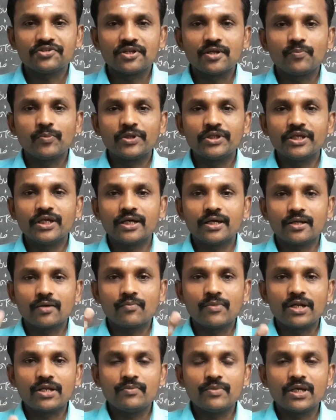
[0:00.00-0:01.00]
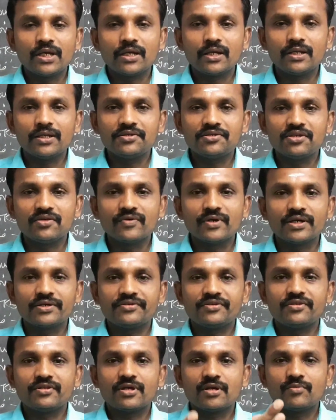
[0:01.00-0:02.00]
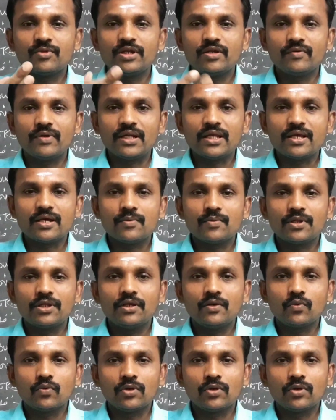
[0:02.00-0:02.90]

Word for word: சிலப்பதிகாரம் மணிமேகலை சிவக சிந்தாமணி வளையாபதி